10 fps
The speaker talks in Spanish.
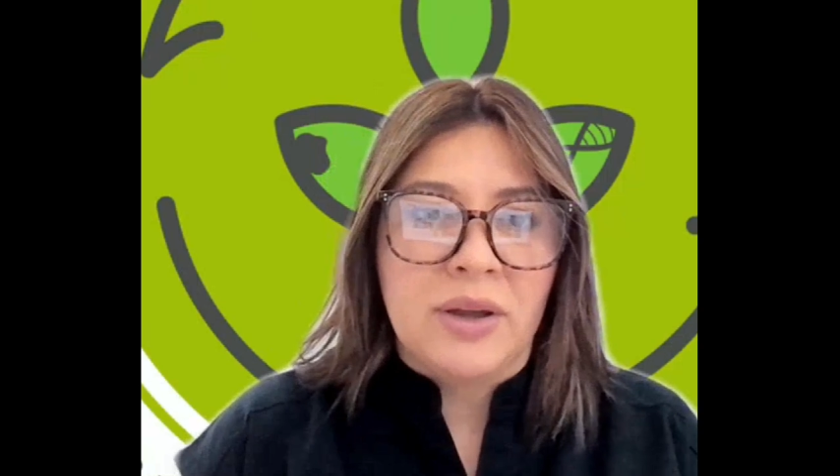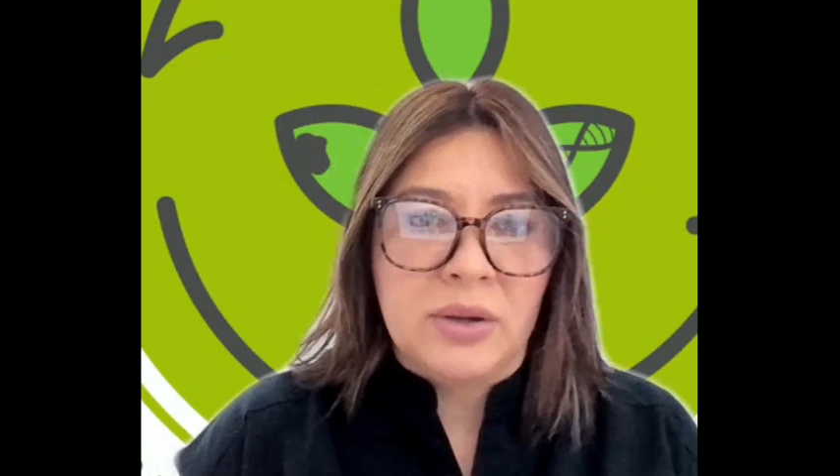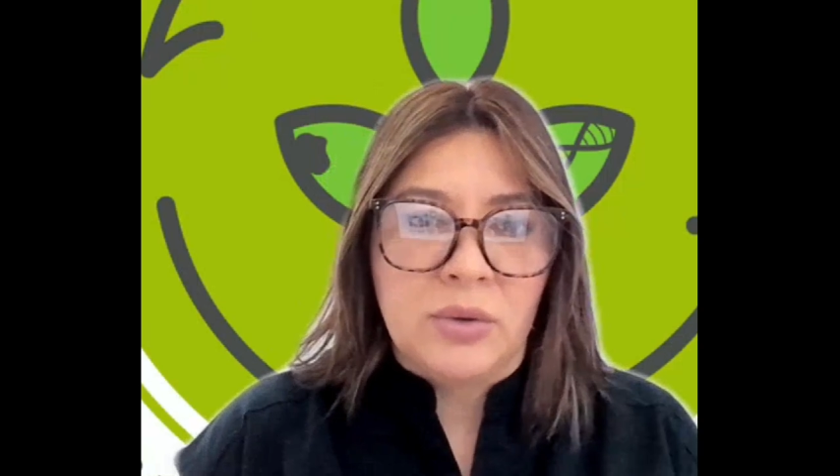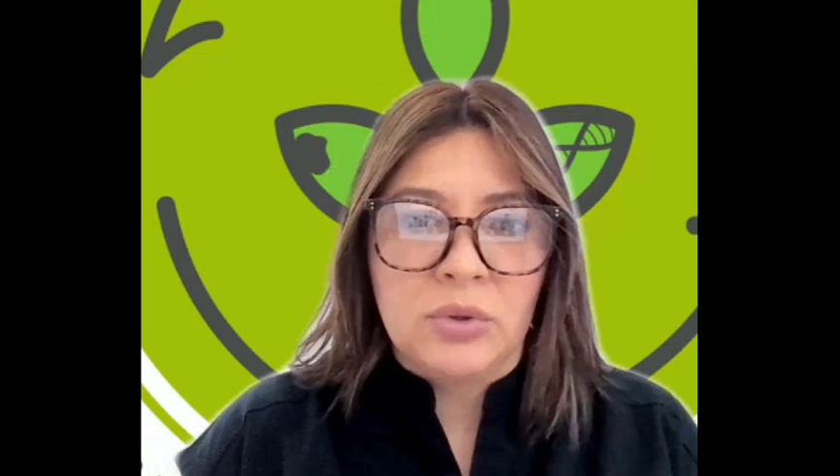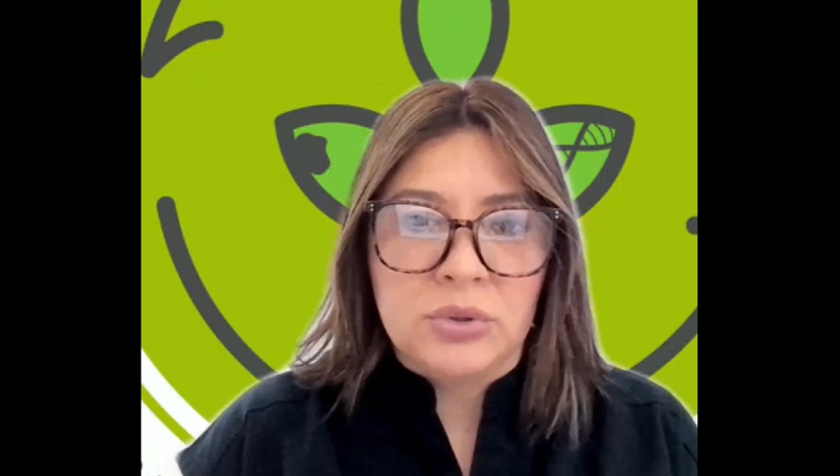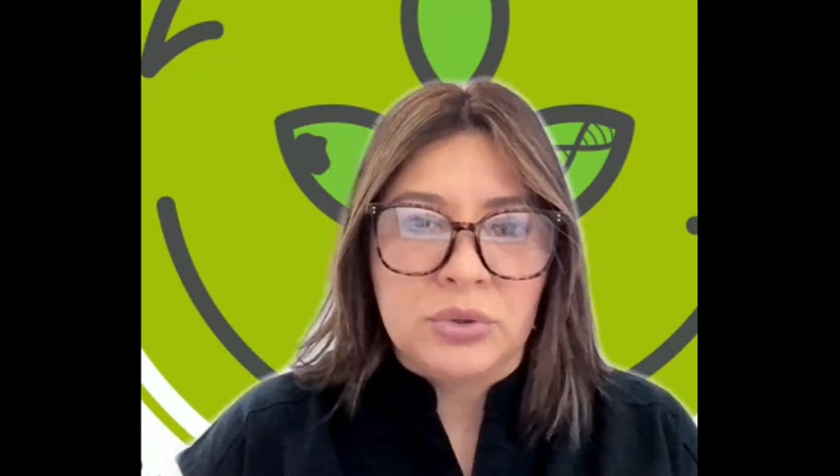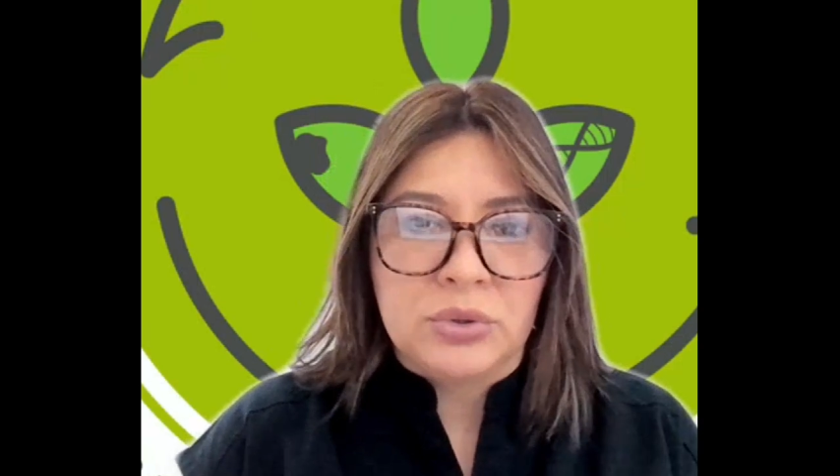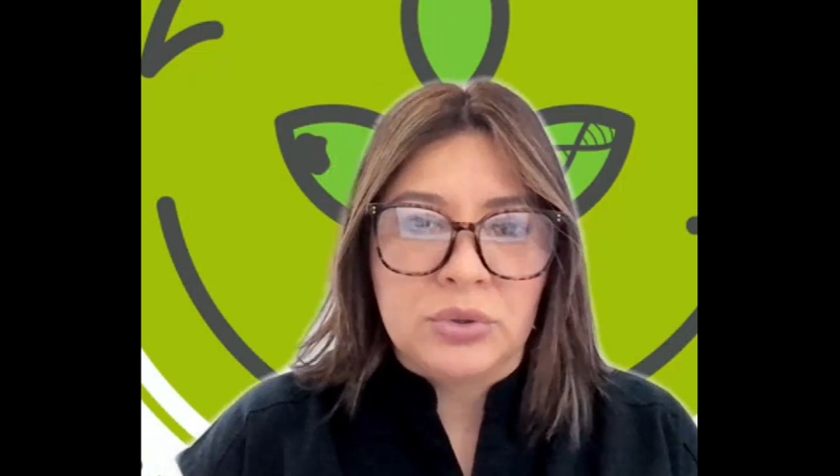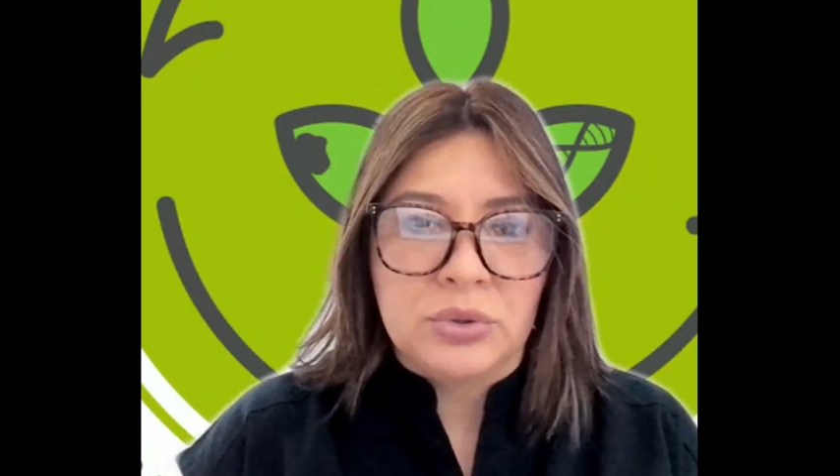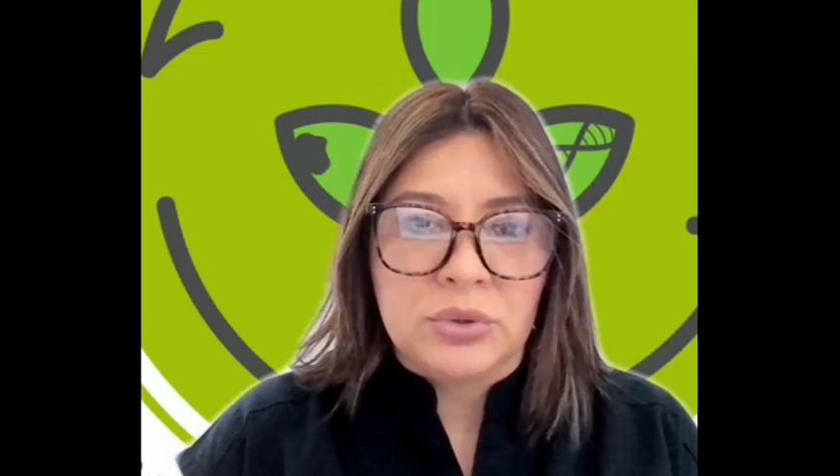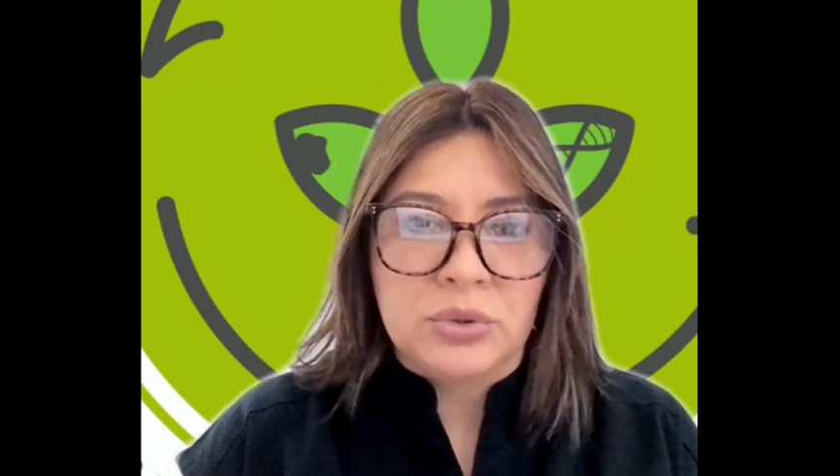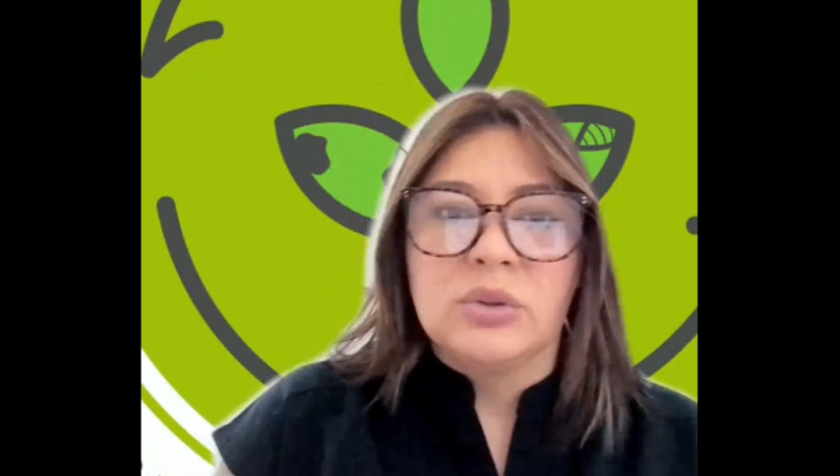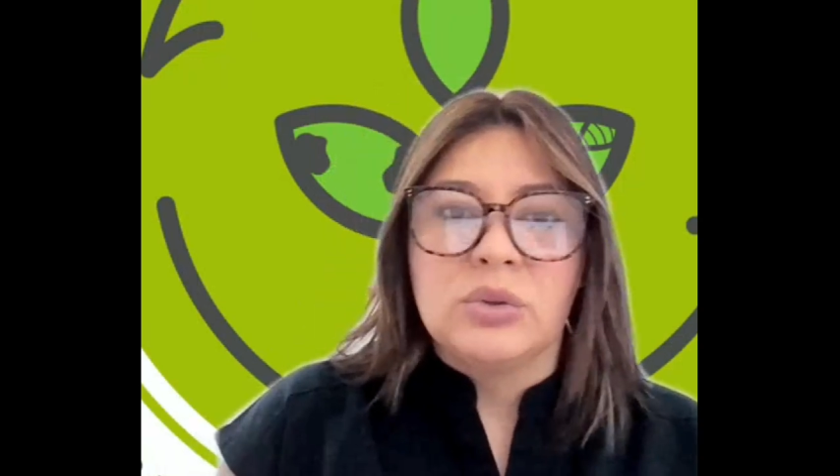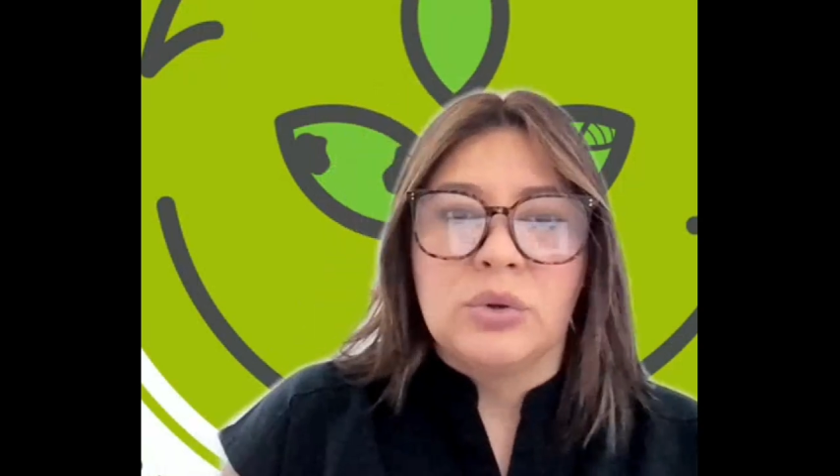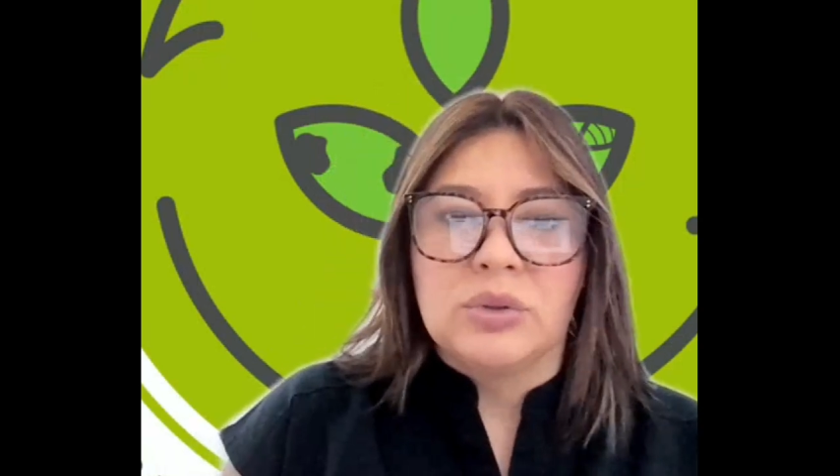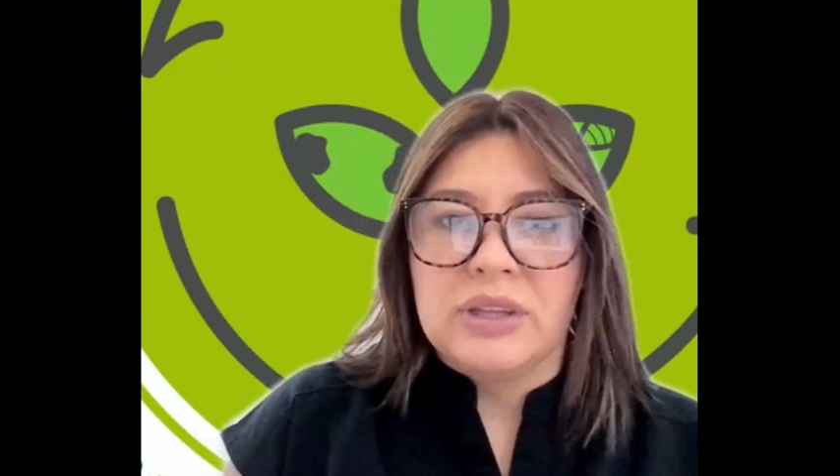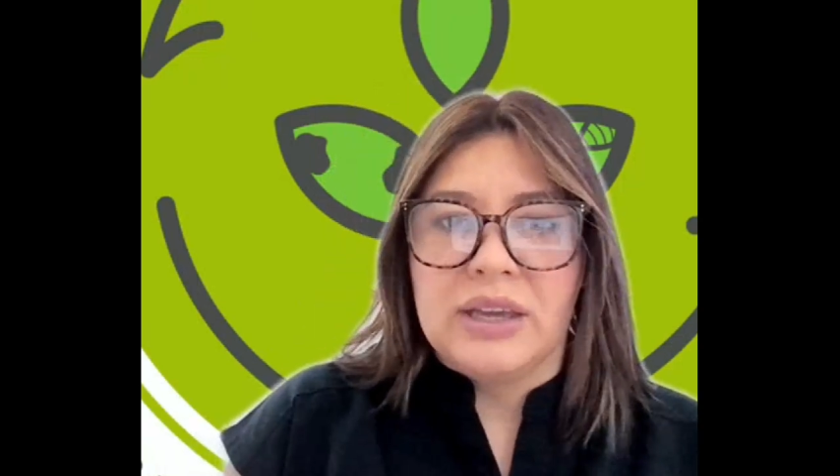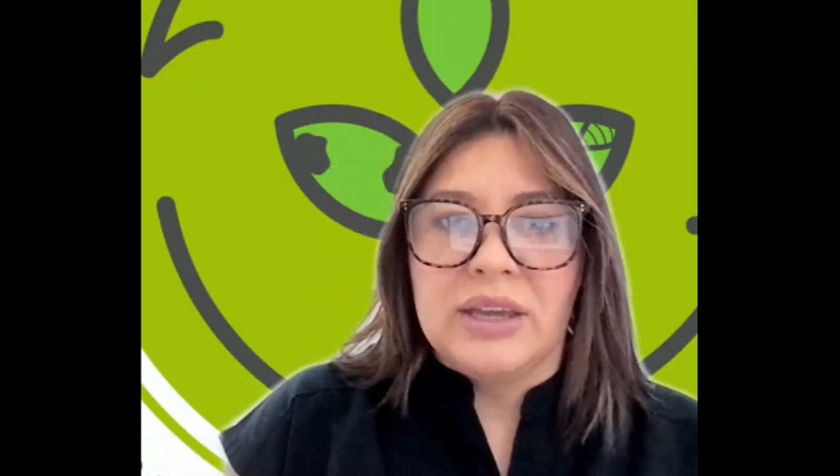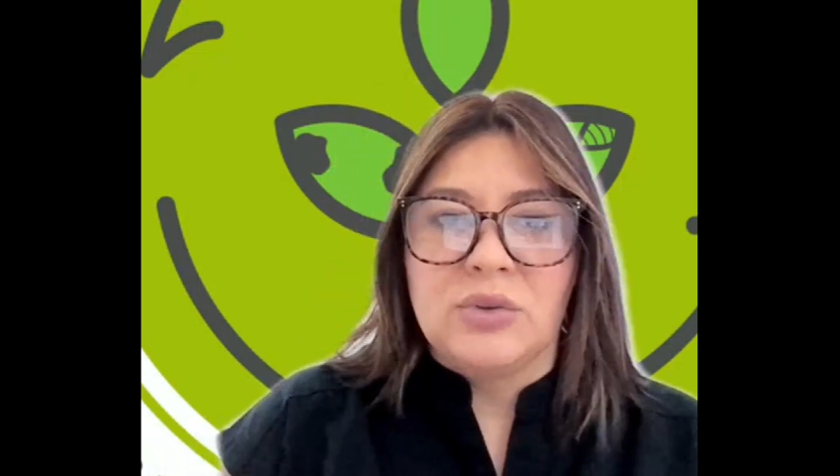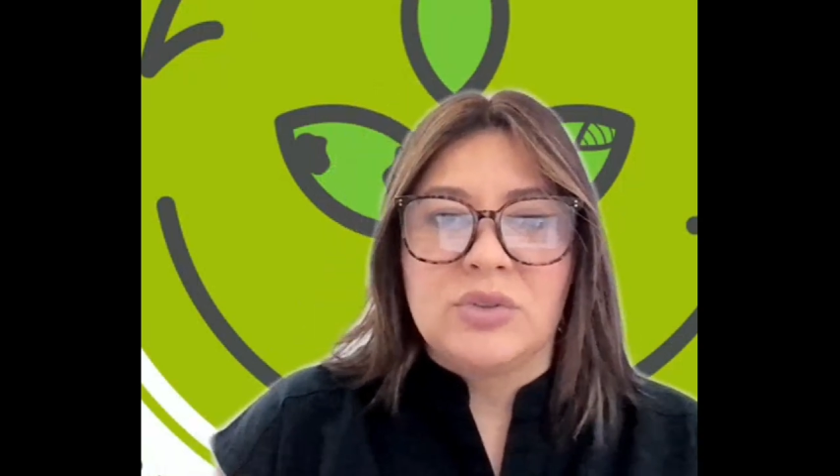para los agricultores,
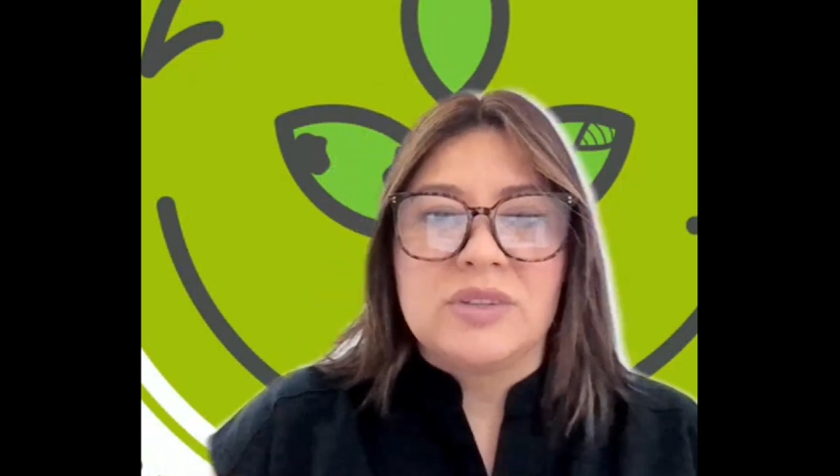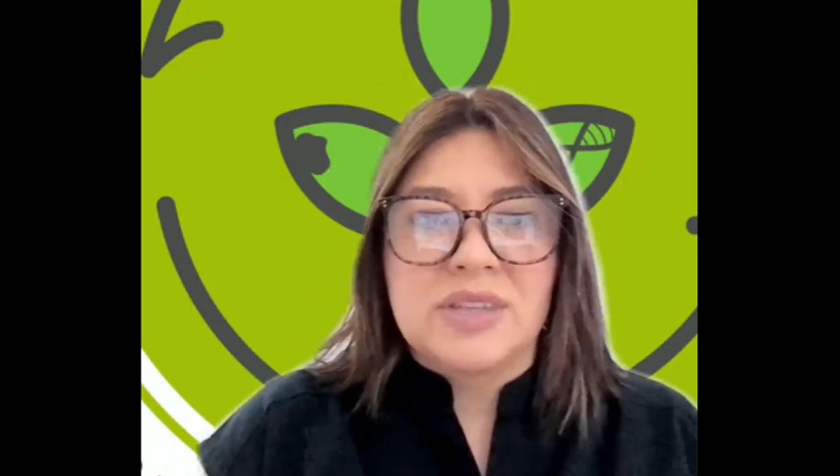donde ellos